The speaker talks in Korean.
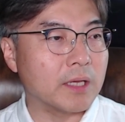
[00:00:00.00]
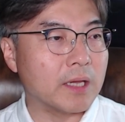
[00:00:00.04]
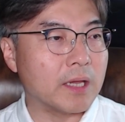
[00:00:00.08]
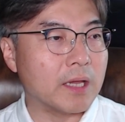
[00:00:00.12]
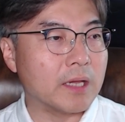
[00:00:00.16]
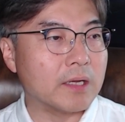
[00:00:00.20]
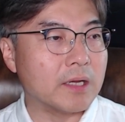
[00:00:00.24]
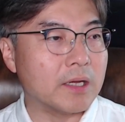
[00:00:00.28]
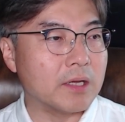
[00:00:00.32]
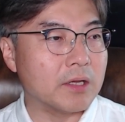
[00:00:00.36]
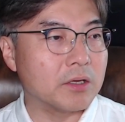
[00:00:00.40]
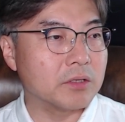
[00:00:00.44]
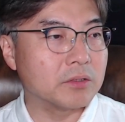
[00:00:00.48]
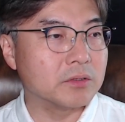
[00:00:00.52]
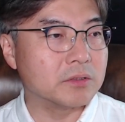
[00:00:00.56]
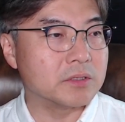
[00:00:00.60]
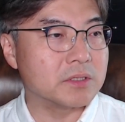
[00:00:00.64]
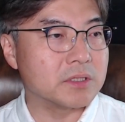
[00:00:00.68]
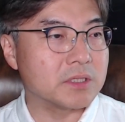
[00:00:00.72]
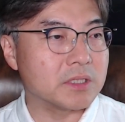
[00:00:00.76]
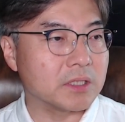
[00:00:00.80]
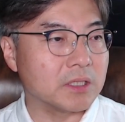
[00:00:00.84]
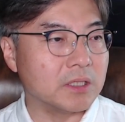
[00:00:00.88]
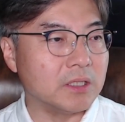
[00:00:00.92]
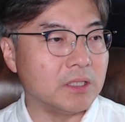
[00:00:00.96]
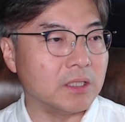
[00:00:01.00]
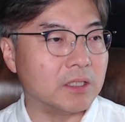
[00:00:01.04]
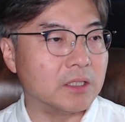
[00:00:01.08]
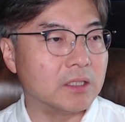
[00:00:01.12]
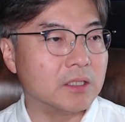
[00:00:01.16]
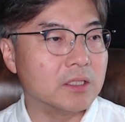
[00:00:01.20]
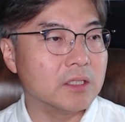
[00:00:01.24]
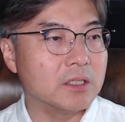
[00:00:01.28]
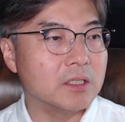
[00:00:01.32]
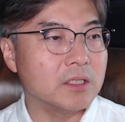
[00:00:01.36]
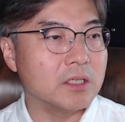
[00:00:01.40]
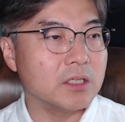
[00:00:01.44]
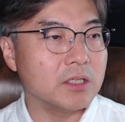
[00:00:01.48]
행하였는지를
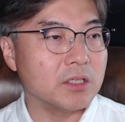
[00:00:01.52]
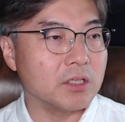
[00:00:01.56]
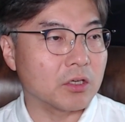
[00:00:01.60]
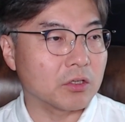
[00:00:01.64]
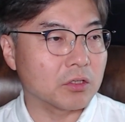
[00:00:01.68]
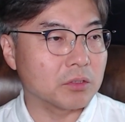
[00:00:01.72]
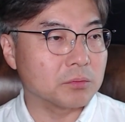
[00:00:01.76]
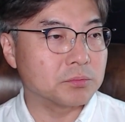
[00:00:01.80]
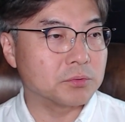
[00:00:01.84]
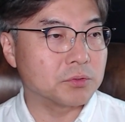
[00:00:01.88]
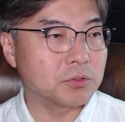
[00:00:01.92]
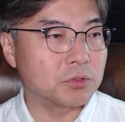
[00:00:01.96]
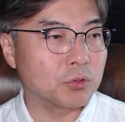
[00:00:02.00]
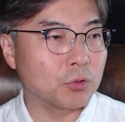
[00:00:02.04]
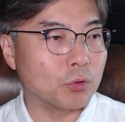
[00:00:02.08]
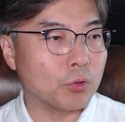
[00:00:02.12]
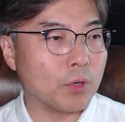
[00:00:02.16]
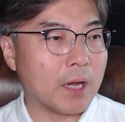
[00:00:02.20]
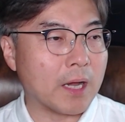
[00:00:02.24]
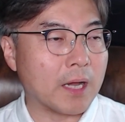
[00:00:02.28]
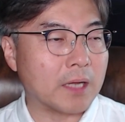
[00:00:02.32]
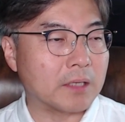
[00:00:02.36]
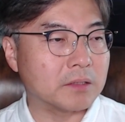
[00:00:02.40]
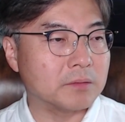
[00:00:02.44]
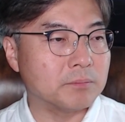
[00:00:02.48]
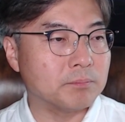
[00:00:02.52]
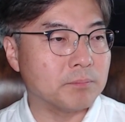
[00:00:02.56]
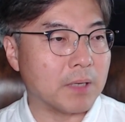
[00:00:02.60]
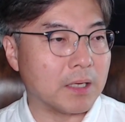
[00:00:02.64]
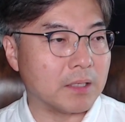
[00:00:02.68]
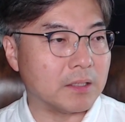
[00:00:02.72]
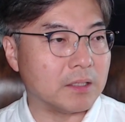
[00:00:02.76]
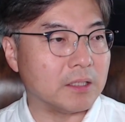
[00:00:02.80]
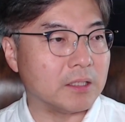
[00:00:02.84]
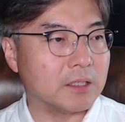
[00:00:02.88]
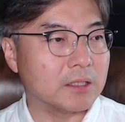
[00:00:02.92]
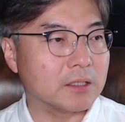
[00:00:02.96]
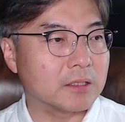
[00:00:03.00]
여러분도 아는 바니